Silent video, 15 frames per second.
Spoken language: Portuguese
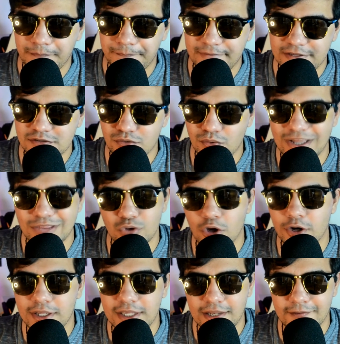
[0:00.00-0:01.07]
mas eu
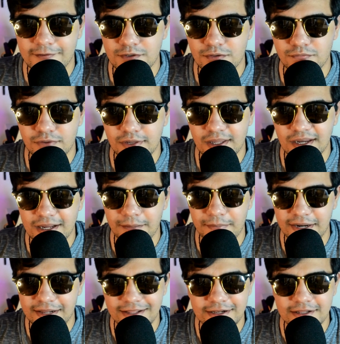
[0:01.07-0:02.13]
adoro aquele action figure e a
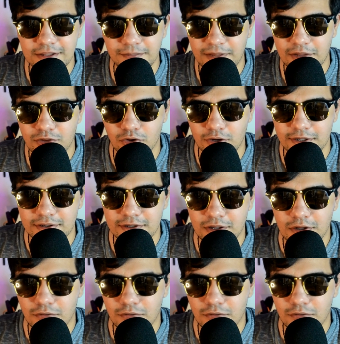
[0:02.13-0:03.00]
Bariana também adora.